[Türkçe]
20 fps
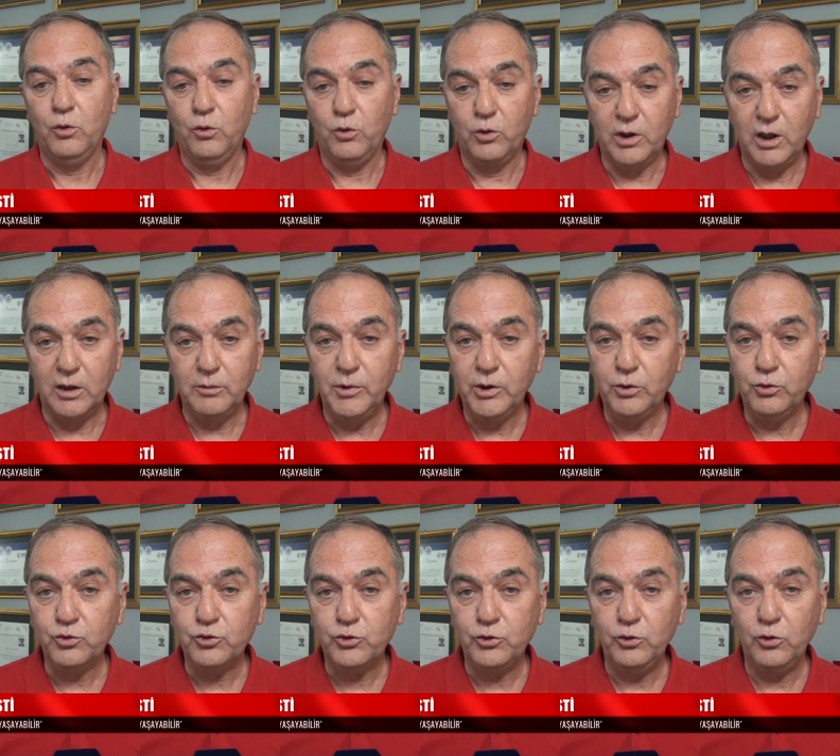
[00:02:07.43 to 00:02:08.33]
Öğrenme
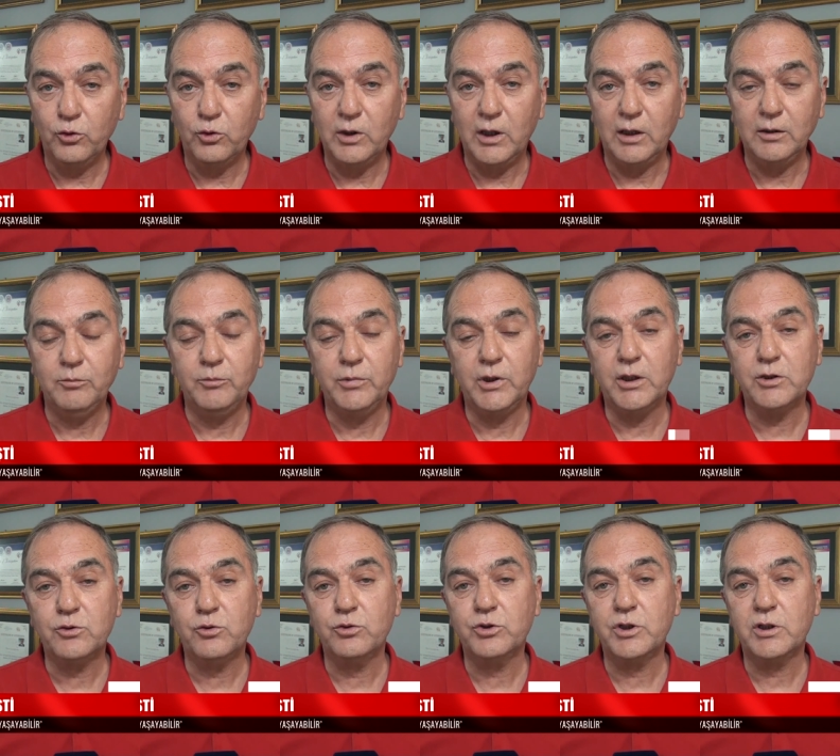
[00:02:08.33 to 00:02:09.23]
güçlüğü olan
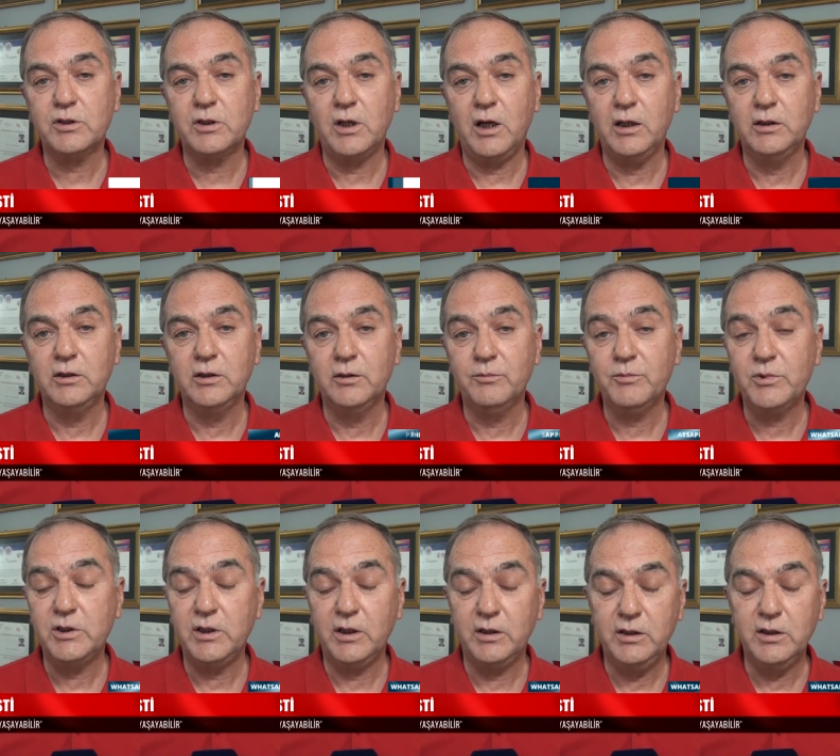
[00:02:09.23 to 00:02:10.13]
biraz önce saydığım
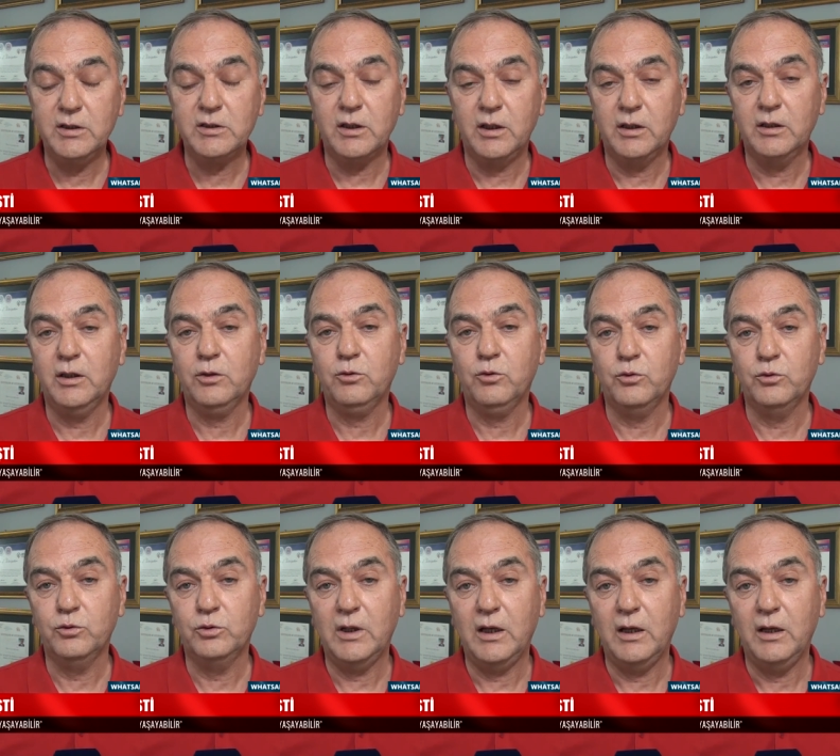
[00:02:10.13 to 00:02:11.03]
8 ana
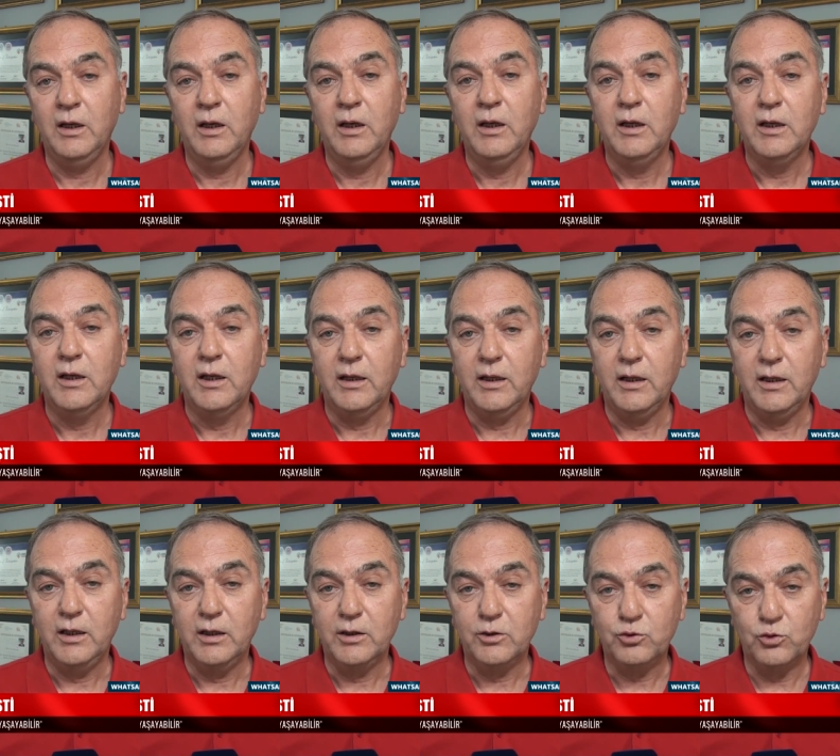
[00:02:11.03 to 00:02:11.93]
konuda ee,
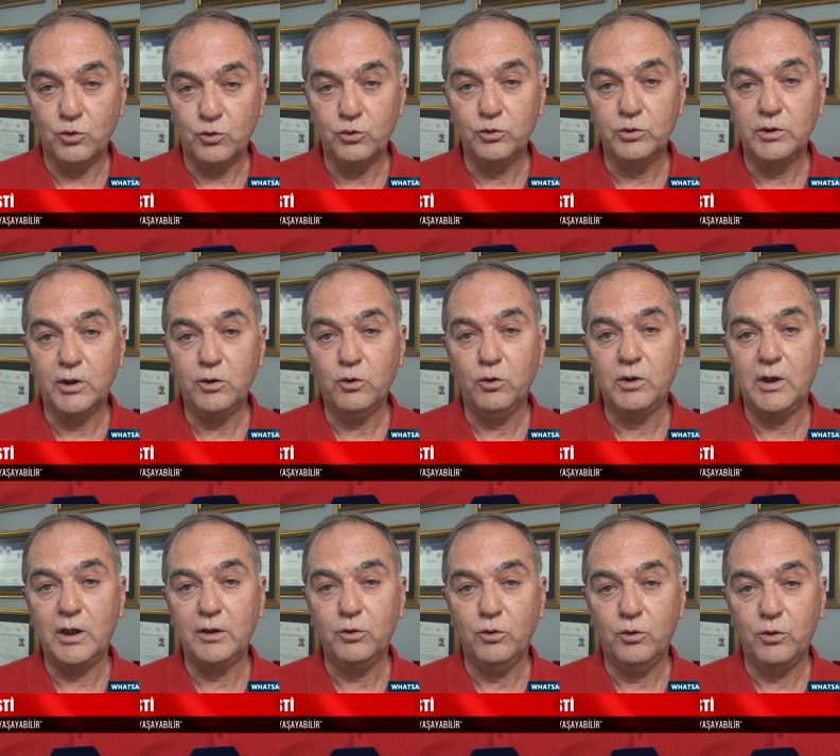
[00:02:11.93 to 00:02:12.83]
sorunları
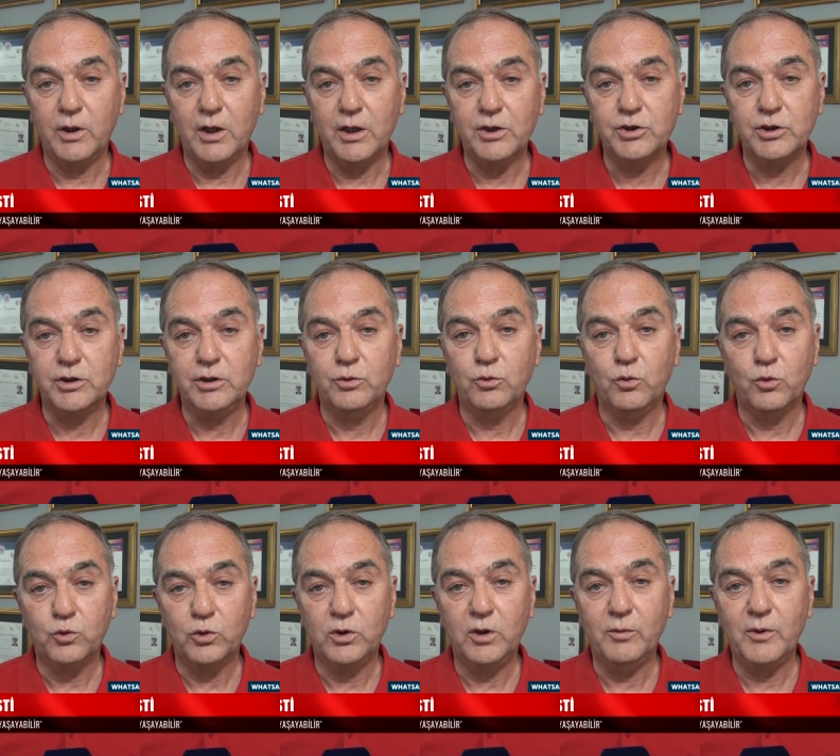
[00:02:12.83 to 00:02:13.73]
olan öğrencinin
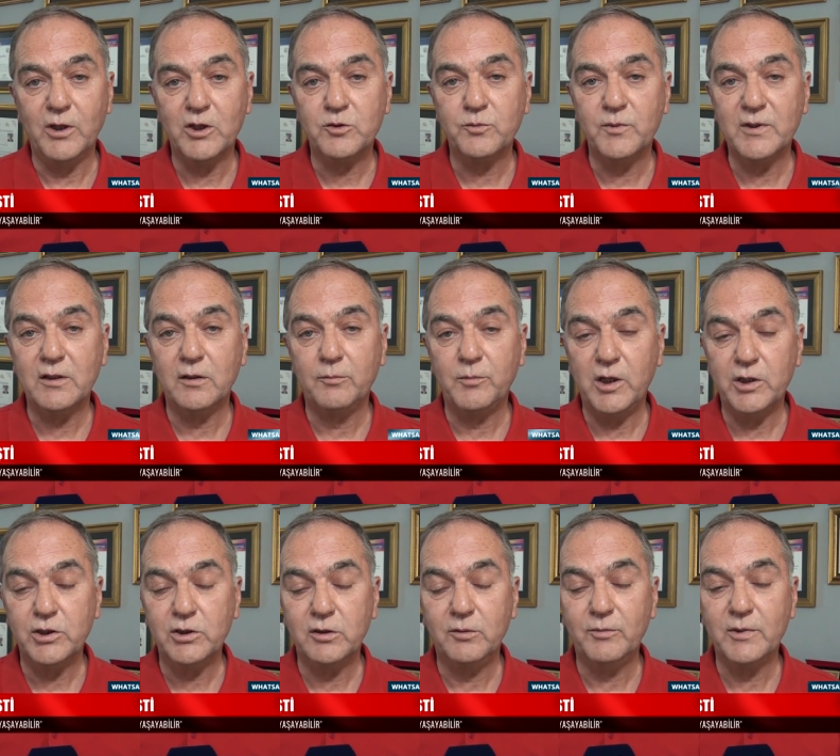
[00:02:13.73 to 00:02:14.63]
okula başma,
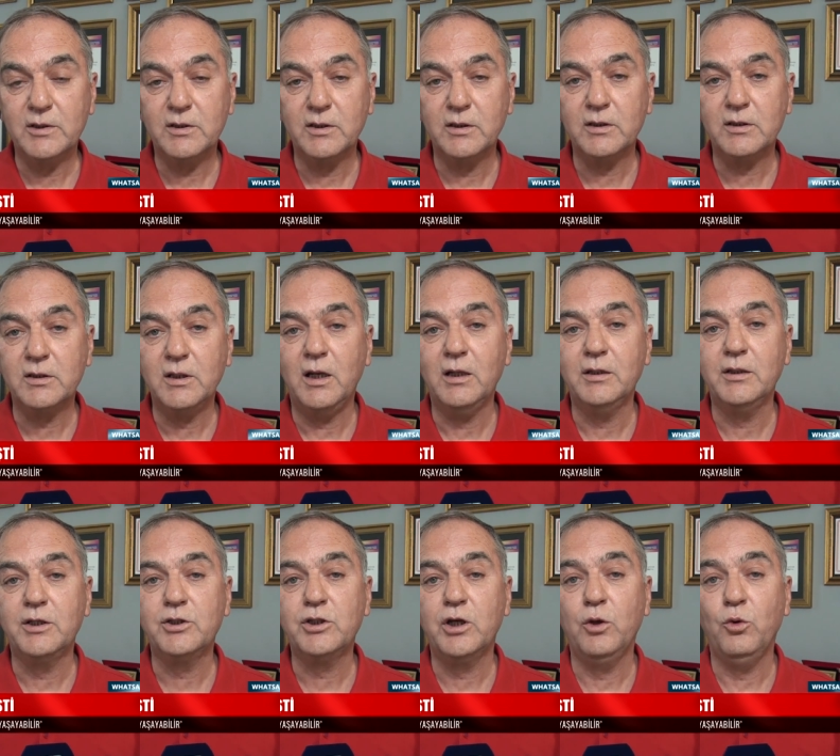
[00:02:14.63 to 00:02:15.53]
başlaması
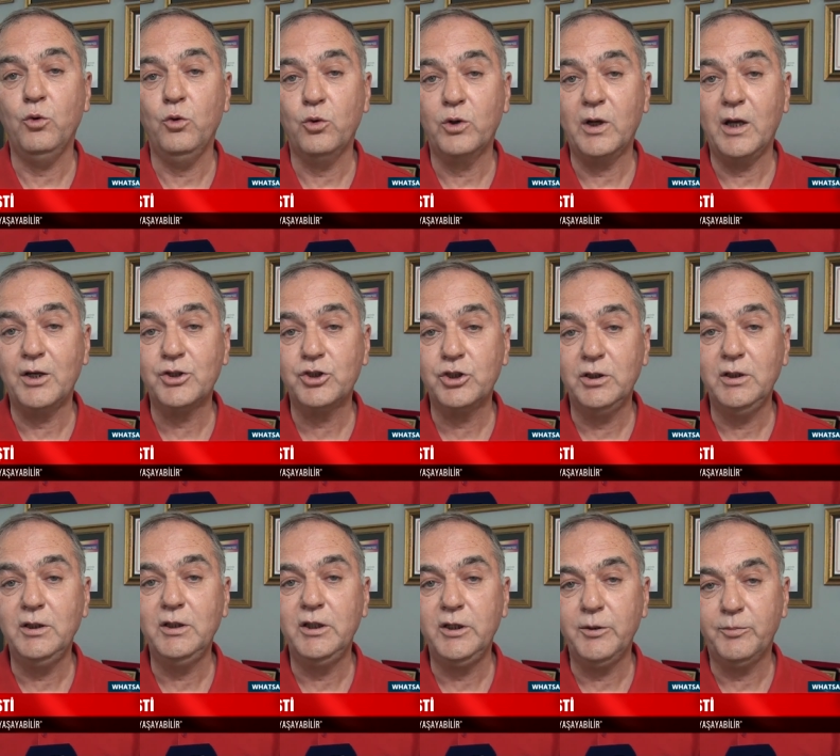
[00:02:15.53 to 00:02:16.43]
sadece
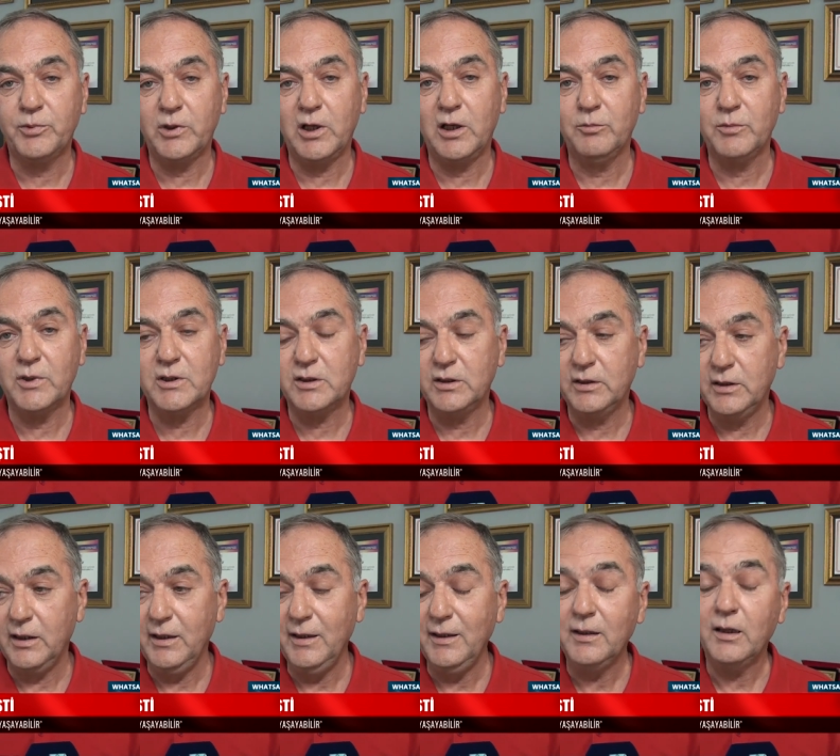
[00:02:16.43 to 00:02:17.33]
öğrencinin yıpranması
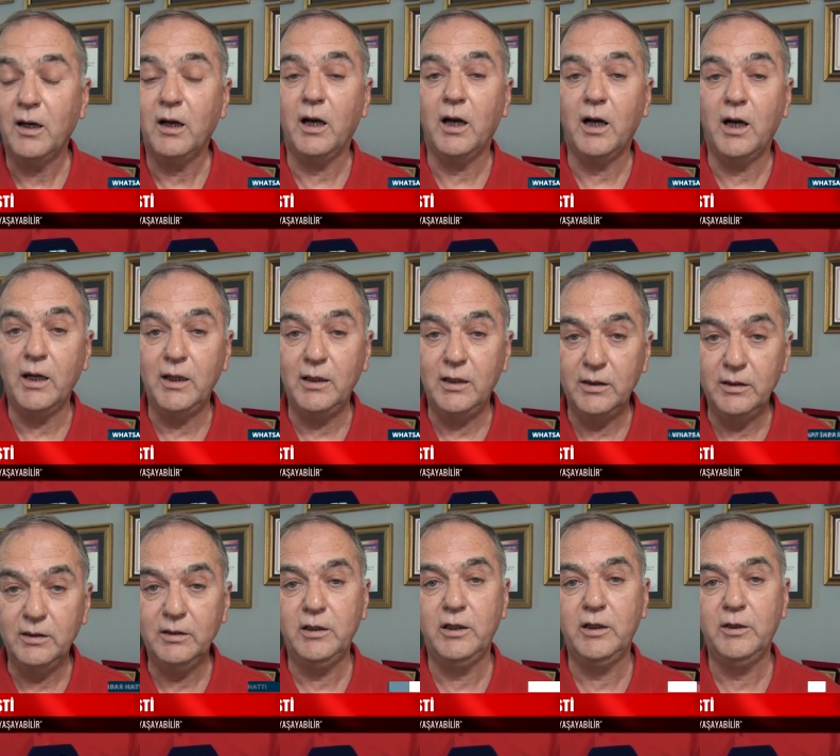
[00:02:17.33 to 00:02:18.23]
değil,
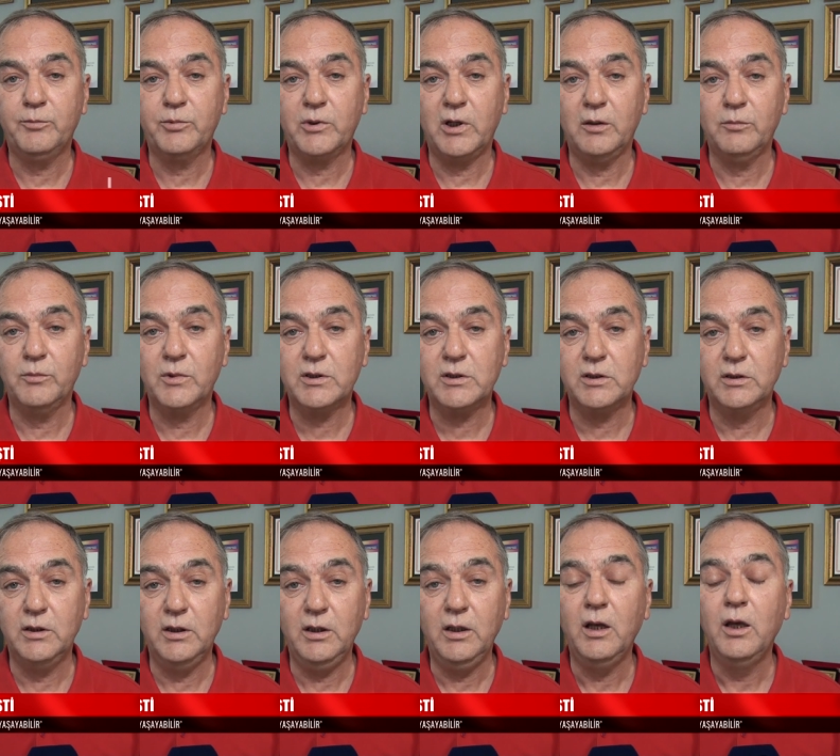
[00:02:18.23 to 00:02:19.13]
ailenin de
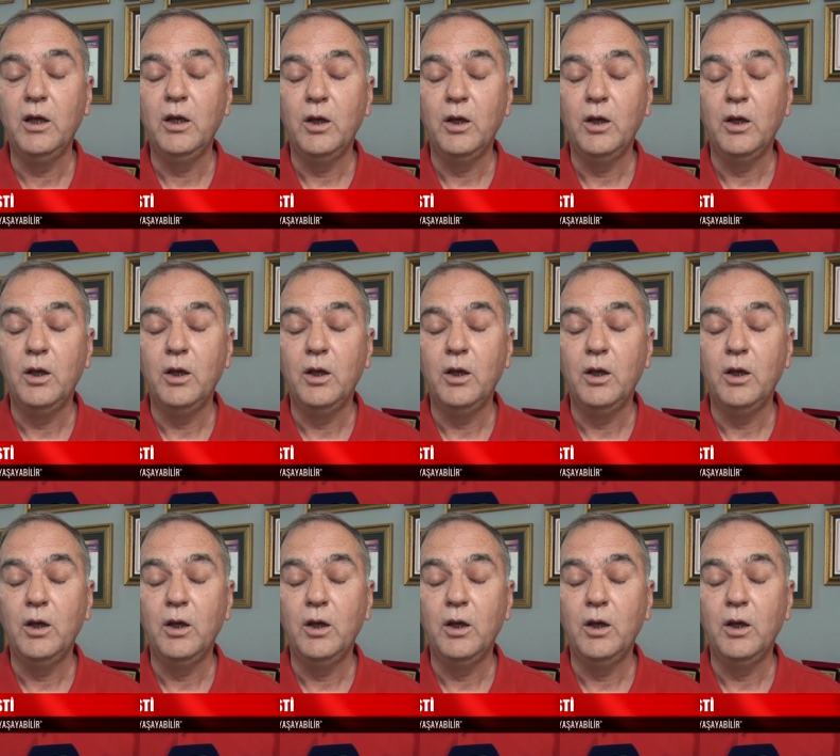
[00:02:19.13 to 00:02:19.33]
yıpranmasını,